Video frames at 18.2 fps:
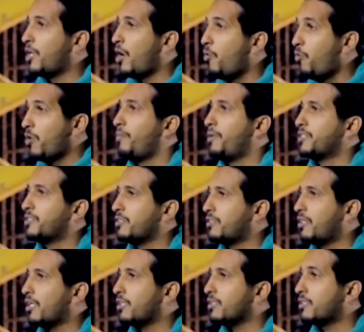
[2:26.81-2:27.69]
من اول ما
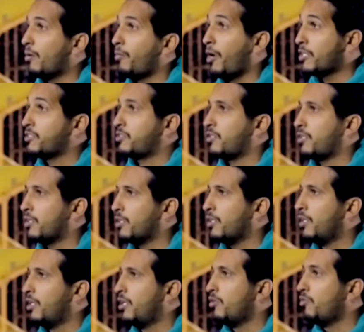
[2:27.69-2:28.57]
سقتها كنت ابغى اسرع
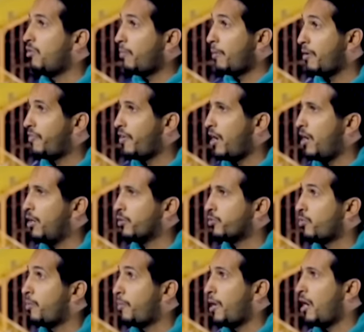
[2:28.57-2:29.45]
اوكي ابغى
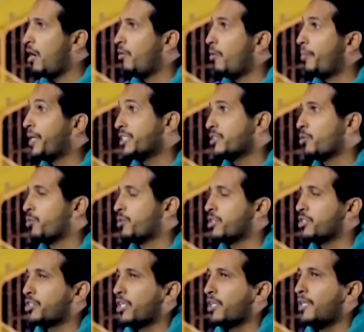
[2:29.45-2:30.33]
افحط وابغى وابغى اسوي
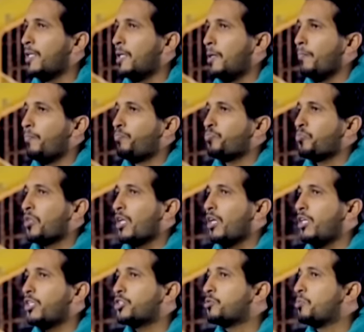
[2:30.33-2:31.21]
كل شيء
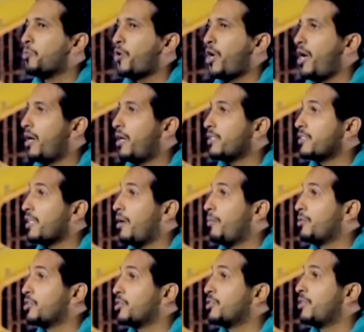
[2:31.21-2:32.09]
عشت مراهقه
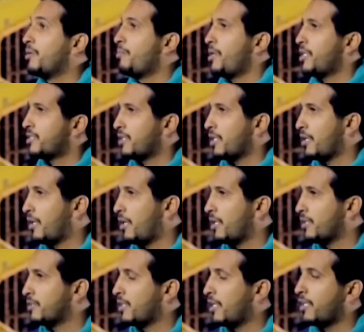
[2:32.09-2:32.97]
صعبه جدا مع
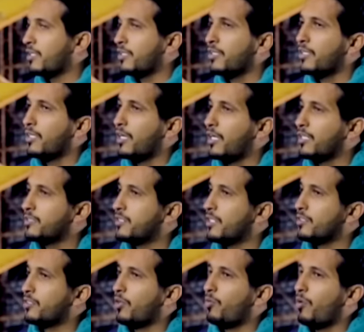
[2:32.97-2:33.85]
السيارات يعني مم.
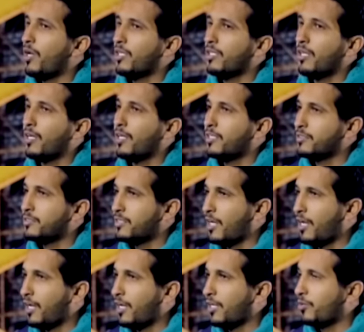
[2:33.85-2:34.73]
خسرت الوالد الله
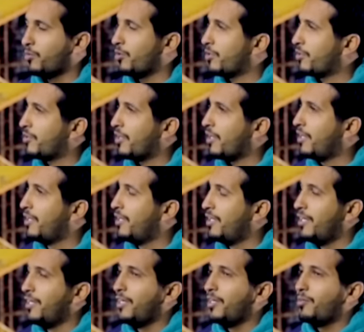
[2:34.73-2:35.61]
يجزاه خير ويذكره
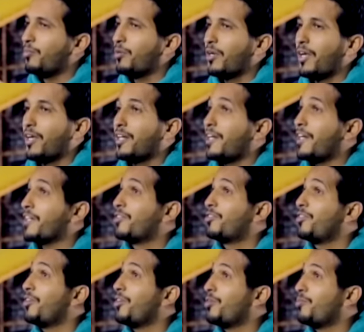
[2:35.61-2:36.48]
بالخير يعني
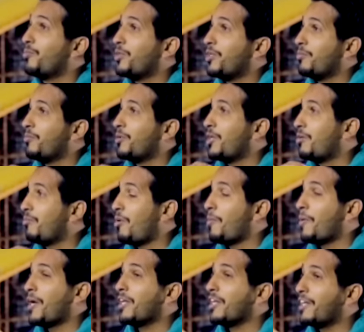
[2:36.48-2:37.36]
كثير من من
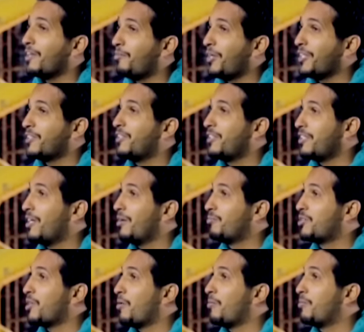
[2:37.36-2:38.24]
المبالغ الماديه
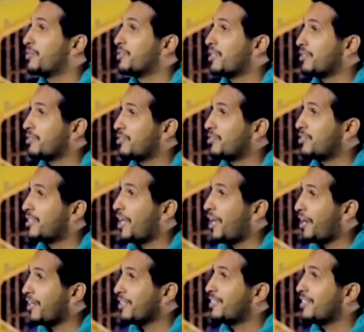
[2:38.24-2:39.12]
بسبب
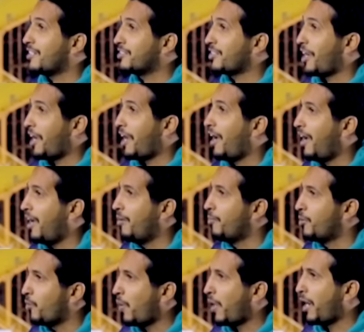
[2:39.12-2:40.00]
السيارات اللي صلحها
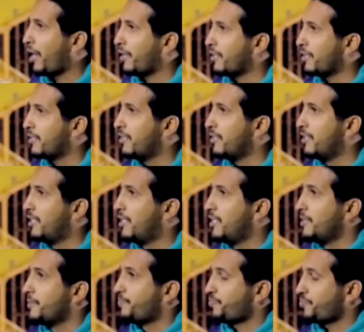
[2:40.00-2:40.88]
من وراي يا
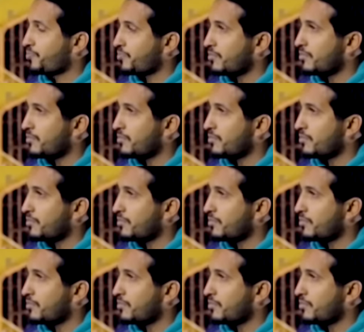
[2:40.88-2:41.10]
ساتر